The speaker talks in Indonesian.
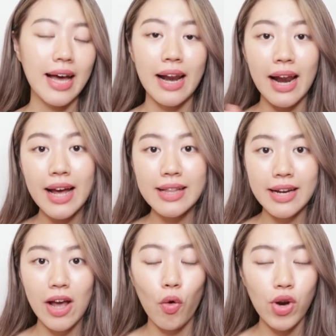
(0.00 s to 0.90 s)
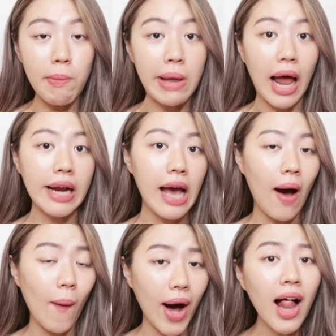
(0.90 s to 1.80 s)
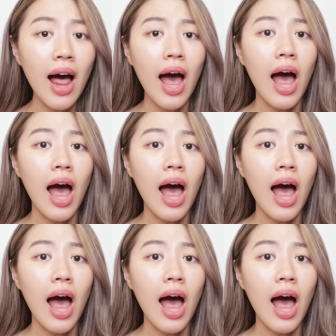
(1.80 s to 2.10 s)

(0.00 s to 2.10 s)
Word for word: karena yang tadi aku udah bilang di awal,